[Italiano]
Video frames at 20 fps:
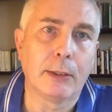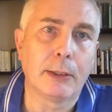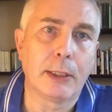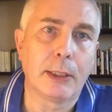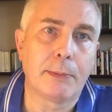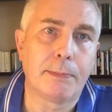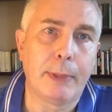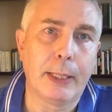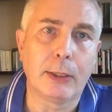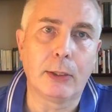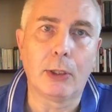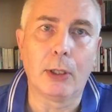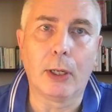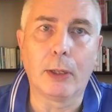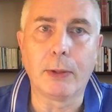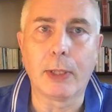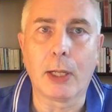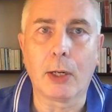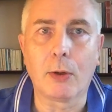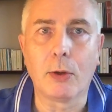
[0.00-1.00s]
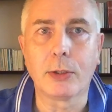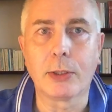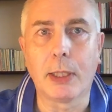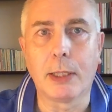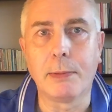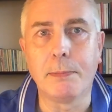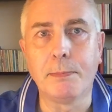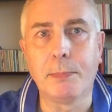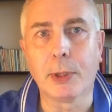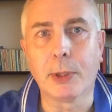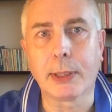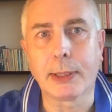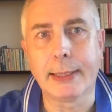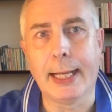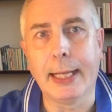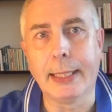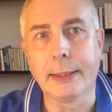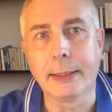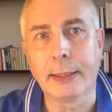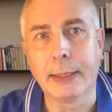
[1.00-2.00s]
Rispetto è una cosa
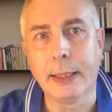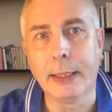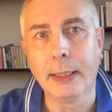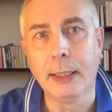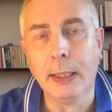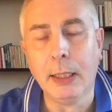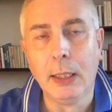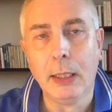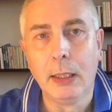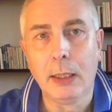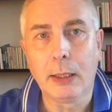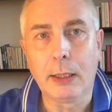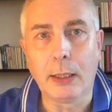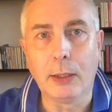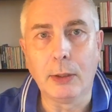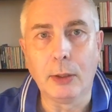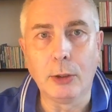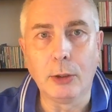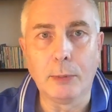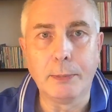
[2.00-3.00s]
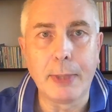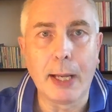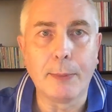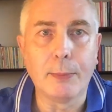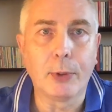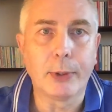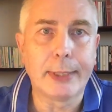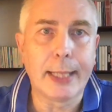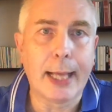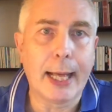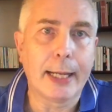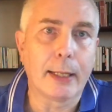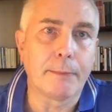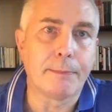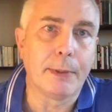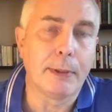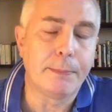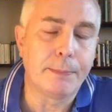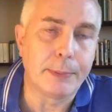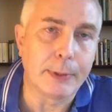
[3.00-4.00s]
importante che noi dobbiamo dare
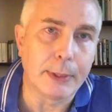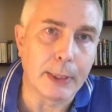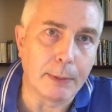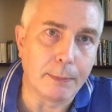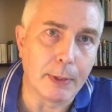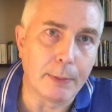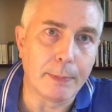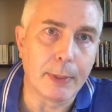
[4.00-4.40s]
per primi,